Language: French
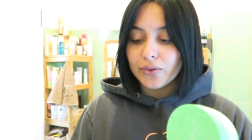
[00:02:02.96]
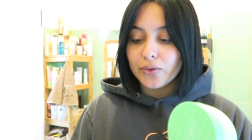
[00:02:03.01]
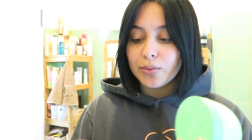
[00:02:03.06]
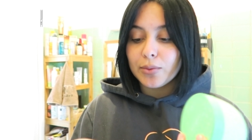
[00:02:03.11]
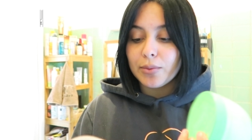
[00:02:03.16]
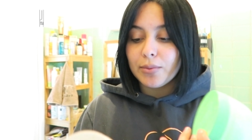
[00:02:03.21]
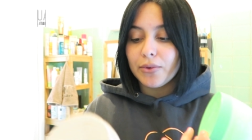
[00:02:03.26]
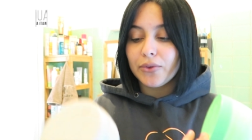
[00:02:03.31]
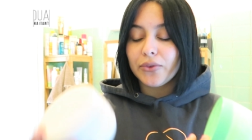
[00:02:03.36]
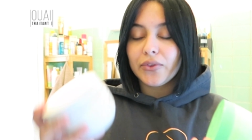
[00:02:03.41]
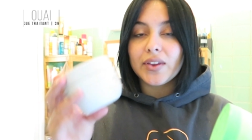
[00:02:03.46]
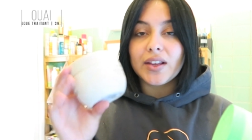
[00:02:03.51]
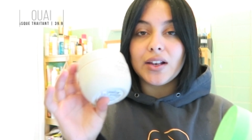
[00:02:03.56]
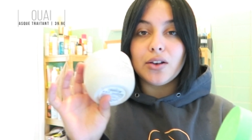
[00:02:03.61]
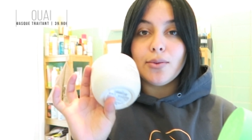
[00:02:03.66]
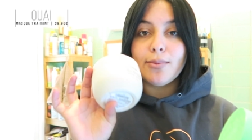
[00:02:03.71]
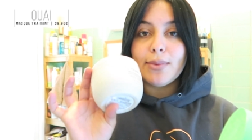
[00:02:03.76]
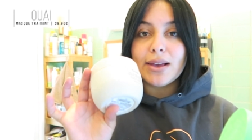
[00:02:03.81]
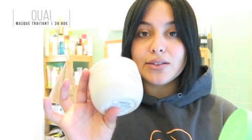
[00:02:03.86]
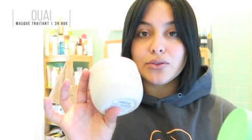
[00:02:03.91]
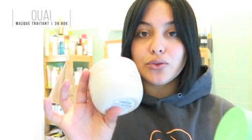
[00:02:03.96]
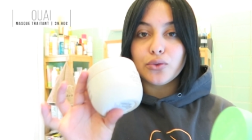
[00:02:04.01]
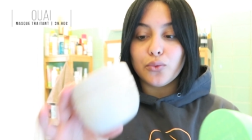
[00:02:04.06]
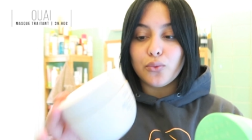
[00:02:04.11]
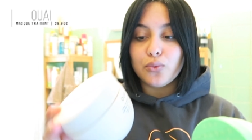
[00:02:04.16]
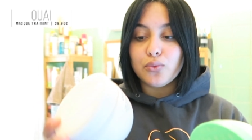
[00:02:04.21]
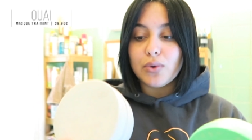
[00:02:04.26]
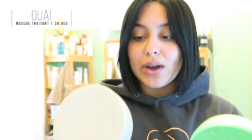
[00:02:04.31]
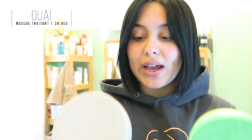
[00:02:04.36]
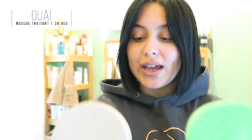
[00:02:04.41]
en ce moment c'est le masque
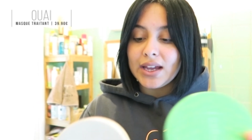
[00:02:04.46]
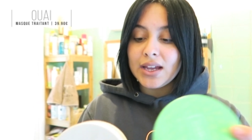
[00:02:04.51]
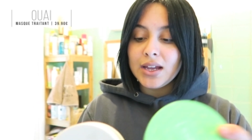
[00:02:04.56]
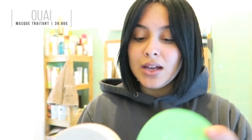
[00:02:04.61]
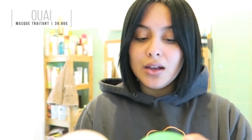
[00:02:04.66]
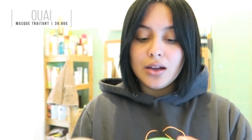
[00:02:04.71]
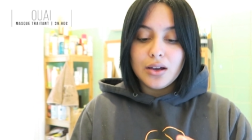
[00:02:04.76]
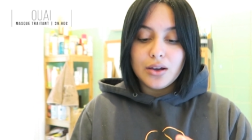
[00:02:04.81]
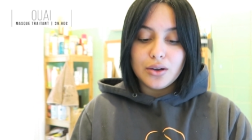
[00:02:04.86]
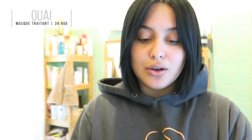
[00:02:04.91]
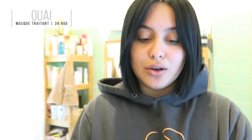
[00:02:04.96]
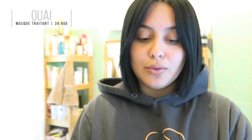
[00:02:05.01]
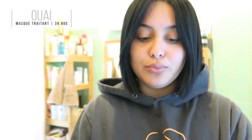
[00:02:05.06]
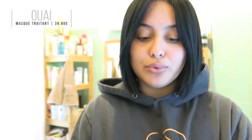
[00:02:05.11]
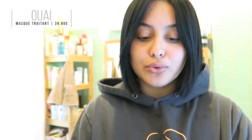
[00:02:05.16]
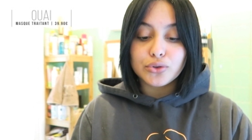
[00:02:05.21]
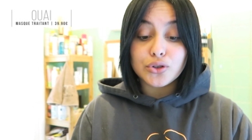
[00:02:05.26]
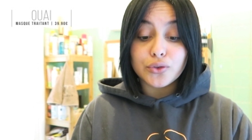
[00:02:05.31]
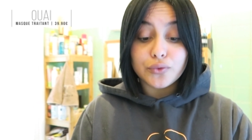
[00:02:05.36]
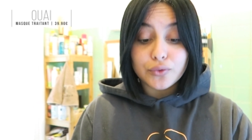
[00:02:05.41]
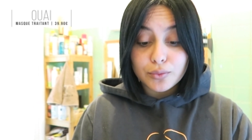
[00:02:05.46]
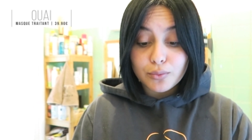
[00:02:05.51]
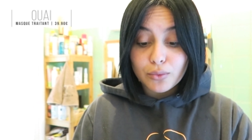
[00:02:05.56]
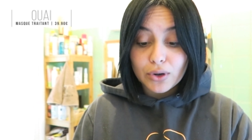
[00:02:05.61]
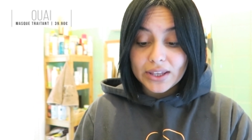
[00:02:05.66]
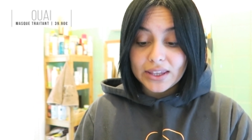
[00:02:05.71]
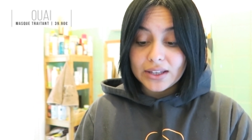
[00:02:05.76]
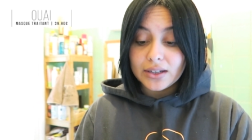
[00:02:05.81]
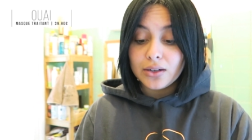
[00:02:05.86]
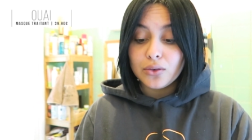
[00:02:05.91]
Way euh, pour cheveux
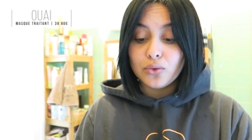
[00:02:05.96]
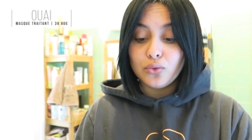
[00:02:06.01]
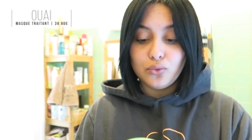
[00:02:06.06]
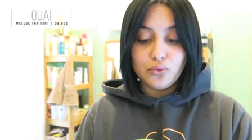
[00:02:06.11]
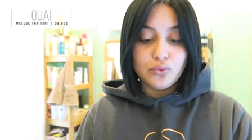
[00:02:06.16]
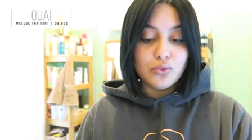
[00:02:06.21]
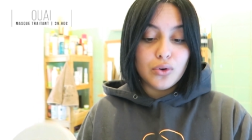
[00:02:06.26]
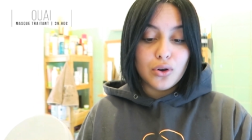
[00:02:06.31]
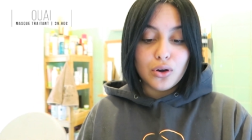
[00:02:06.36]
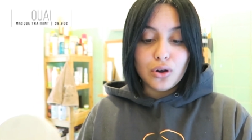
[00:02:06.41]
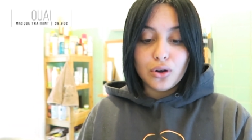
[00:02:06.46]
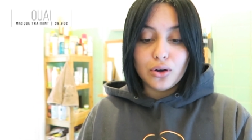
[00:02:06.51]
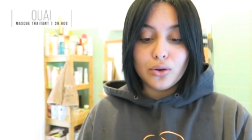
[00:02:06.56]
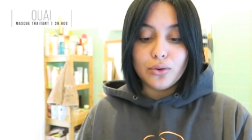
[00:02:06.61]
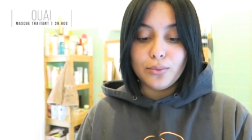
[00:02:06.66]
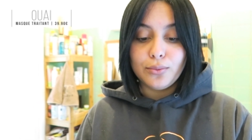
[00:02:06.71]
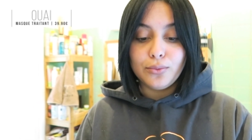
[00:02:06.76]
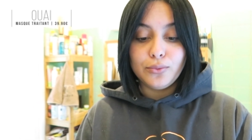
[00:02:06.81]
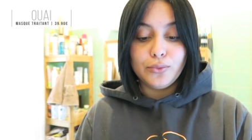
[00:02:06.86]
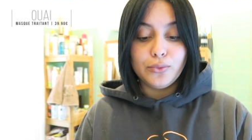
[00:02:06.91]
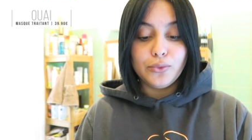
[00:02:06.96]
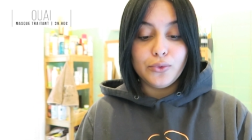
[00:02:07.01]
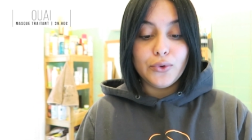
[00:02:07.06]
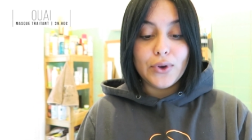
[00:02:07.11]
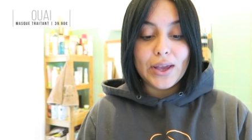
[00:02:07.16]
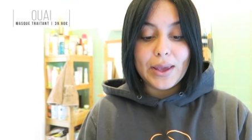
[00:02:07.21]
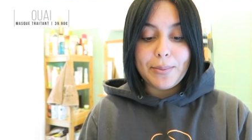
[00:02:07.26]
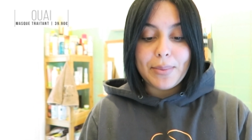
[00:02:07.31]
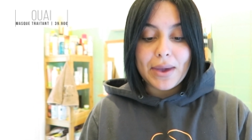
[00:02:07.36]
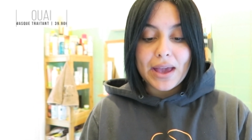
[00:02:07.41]
moyens euh, ou,
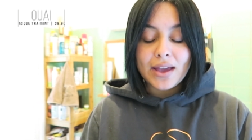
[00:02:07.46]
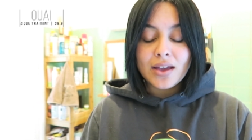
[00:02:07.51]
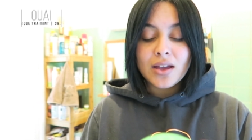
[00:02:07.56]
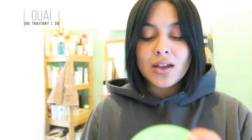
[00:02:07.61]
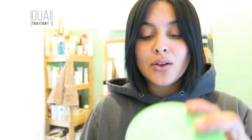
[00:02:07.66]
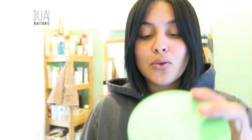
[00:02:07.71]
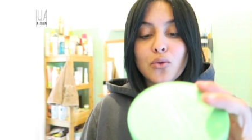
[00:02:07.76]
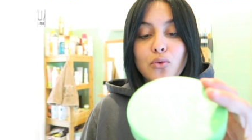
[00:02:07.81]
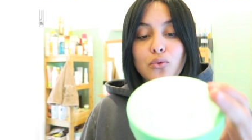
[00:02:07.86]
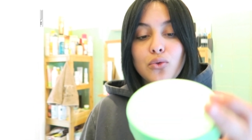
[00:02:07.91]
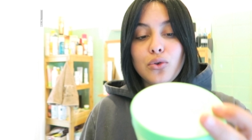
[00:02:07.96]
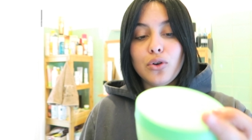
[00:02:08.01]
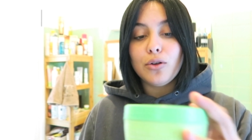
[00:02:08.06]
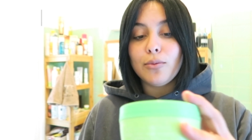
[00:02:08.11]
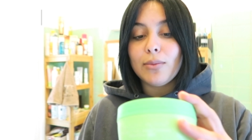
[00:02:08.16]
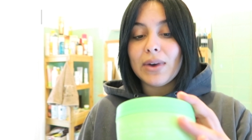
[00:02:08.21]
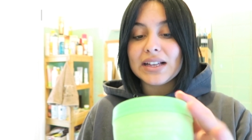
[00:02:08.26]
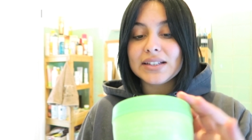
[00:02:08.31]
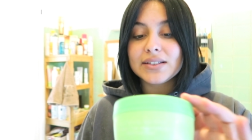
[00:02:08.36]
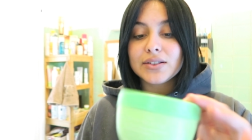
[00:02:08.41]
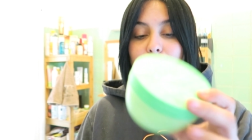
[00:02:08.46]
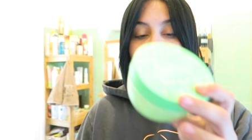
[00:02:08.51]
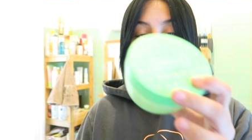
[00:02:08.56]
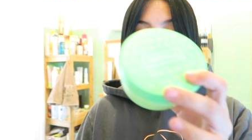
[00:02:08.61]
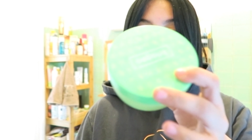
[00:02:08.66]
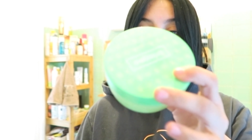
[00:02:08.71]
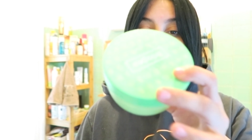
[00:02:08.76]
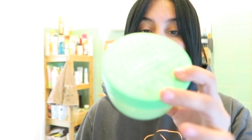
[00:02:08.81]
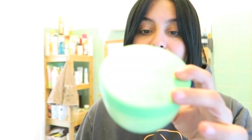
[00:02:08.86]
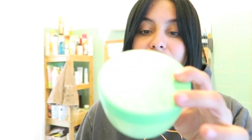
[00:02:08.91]
épais ou le masque
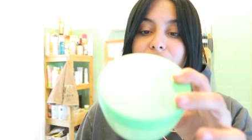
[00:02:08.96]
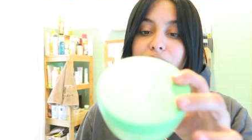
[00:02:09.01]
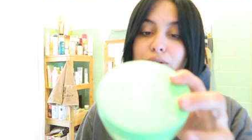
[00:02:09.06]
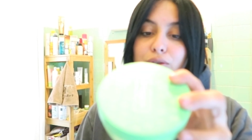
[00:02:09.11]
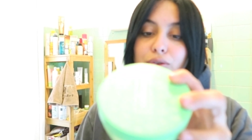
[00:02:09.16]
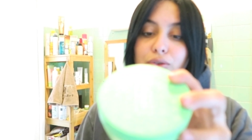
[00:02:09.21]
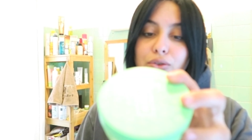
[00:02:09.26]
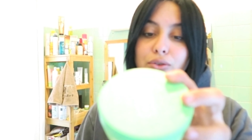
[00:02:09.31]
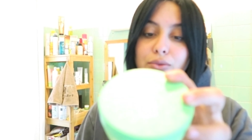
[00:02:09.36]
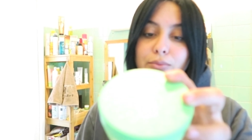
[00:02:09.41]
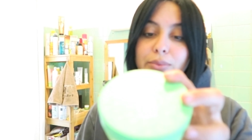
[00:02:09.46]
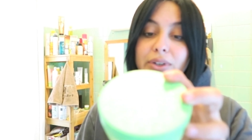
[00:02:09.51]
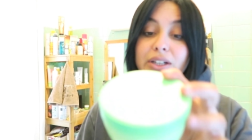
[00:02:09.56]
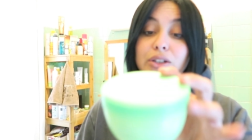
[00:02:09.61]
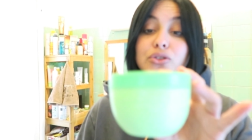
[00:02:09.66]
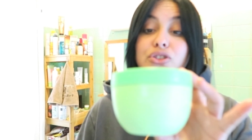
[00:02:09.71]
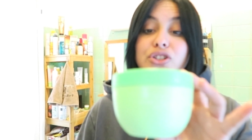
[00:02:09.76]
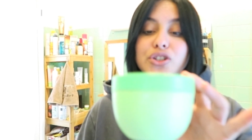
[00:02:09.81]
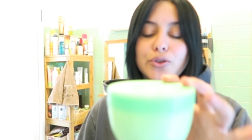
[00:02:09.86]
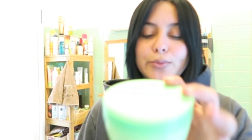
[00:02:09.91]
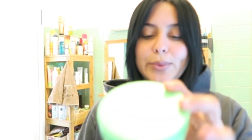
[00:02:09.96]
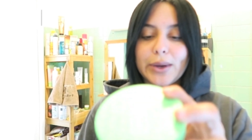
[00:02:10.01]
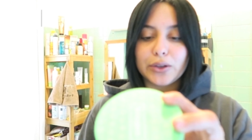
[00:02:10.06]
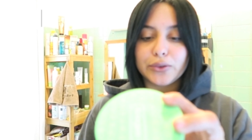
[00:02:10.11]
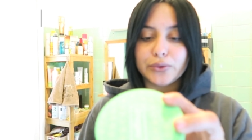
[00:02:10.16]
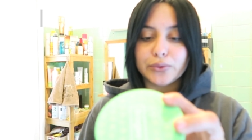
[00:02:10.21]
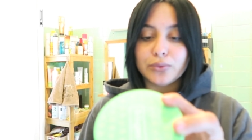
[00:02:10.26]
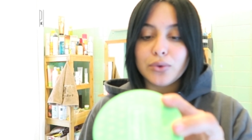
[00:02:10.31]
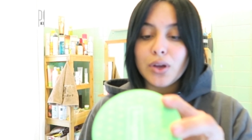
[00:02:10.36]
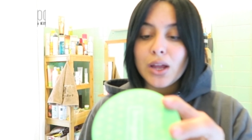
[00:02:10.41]
Brio Geo,
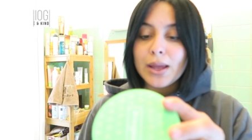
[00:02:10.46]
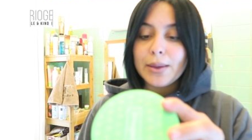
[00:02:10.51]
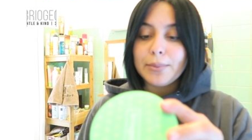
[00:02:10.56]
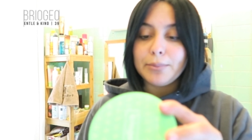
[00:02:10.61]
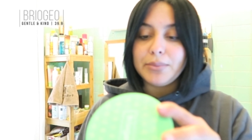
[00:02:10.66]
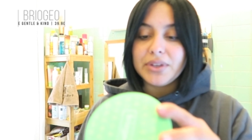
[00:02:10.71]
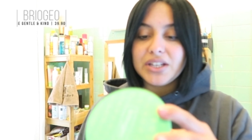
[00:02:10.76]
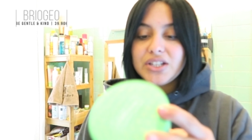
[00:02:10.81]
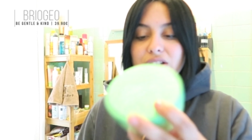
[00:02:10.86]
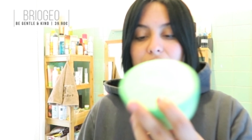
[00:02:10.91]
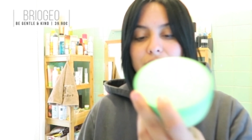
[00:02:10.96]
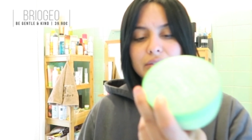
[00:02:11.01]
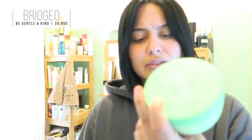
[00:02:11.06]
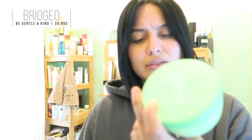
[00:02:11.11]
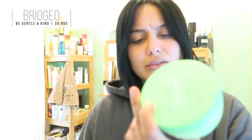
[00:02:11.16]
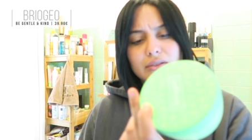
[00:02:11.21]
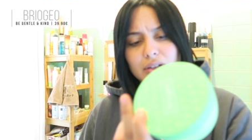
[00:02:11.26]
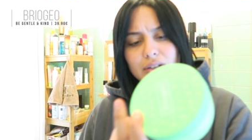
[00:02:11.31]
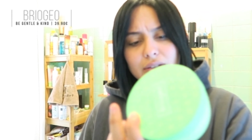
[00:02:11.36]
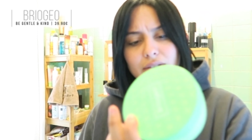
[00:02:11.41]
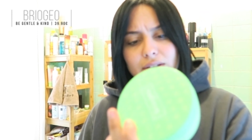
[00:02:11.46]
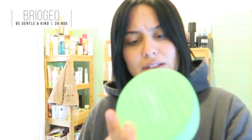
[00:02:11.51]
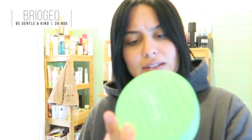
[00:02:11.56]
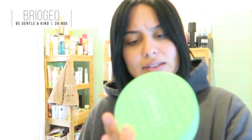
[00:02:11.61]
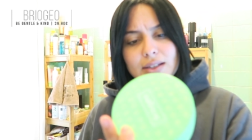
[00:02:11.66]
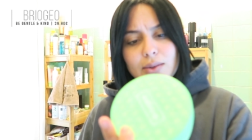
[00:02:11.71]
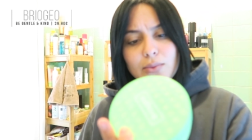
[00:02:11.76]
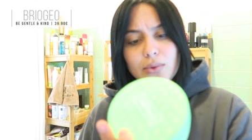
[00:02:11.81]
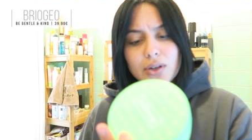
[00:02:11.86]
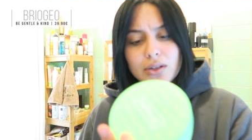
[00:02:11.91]
pardon, non attendez
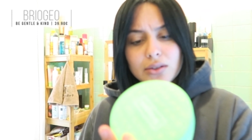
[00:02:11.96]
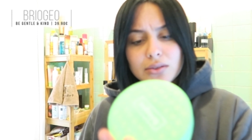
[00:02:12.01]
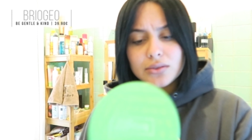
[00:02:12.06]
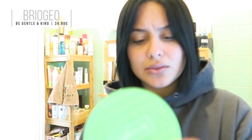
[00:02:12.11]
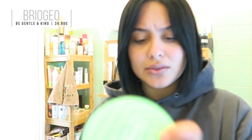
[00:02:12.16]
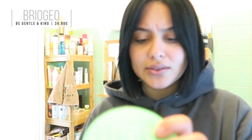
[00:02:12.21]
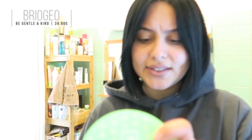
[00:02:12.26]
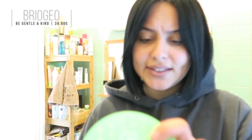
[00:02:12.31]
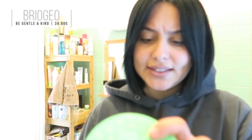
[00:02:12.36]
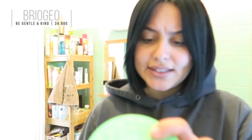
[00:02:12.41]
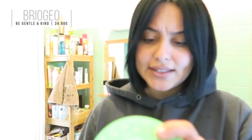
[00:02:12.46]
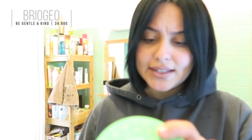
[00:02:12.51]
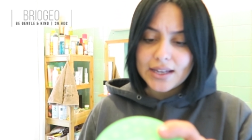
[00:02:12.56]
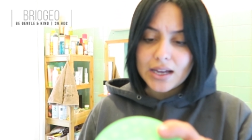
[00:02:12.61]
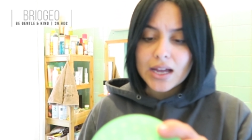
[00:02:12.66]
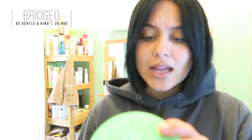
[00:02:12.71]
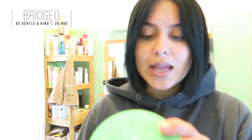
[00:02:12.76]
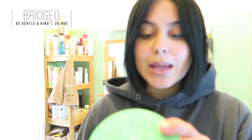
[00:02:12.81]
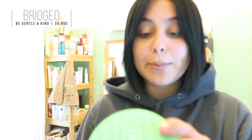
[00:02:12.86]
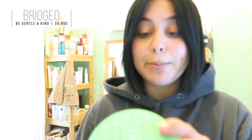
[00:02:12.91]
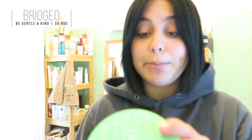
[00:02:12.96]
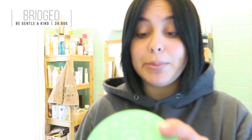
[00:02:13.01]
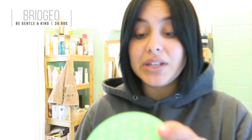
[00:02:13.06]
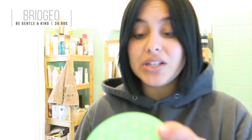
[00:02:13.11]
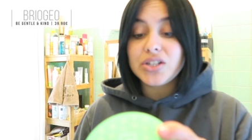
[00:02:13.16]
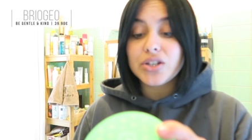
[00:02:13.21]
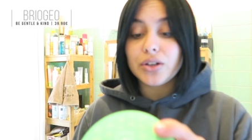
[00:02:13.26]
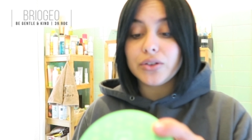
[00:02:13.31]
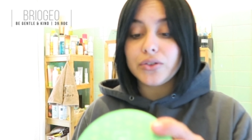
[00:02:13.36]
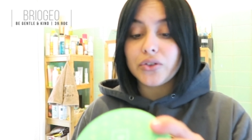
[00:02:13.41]
c'est quoi si c'est ça,
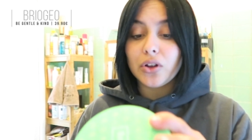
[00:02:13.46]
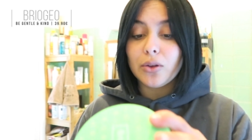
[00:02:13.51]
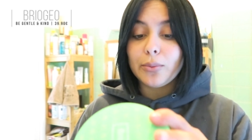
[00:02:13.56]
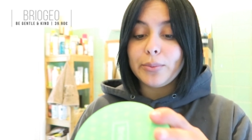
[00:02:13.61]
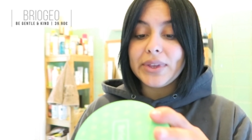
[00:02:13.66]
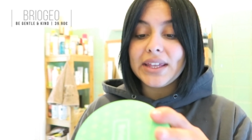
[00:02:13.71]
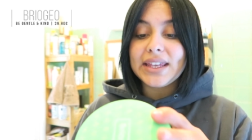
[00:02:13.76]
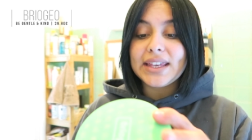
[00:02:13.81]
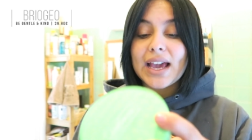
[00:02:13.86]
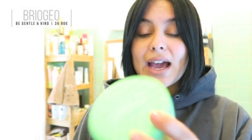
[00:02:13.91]
Be Gentle, Be